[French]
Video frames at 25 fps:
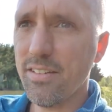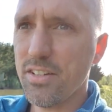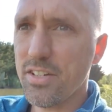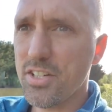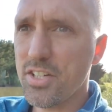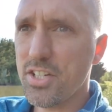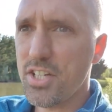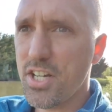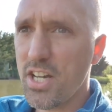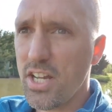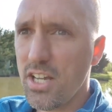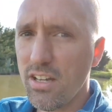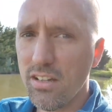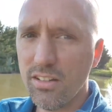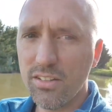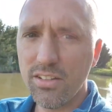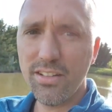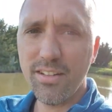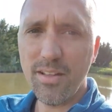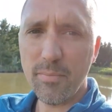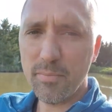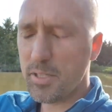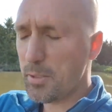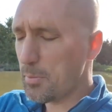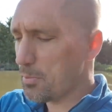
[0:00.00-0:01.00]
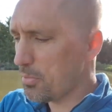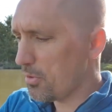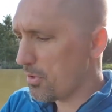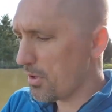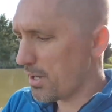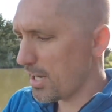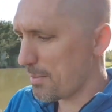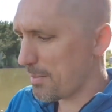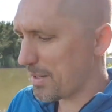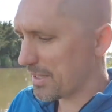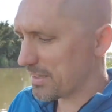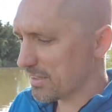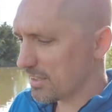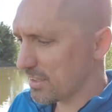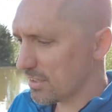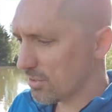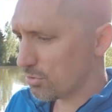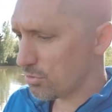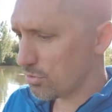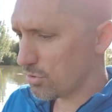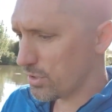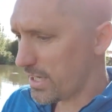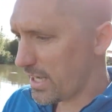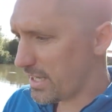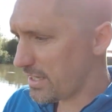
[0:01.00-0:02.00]
j'ai euh, un petit peu à la Matrix
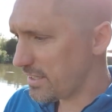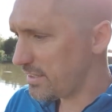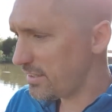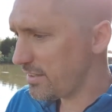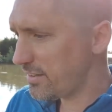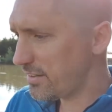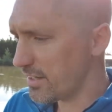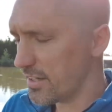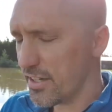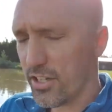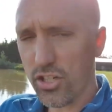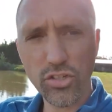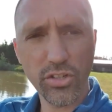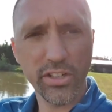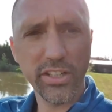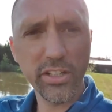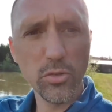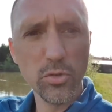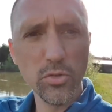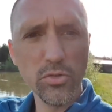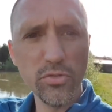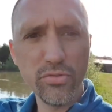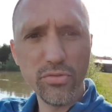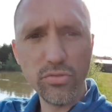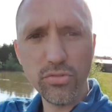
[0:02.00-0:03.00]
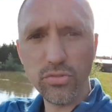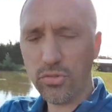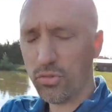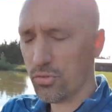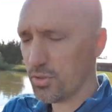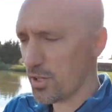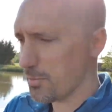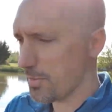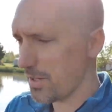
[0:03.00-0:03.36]
où le gars il dit ça y est, je connais le kung-fu, tu vois.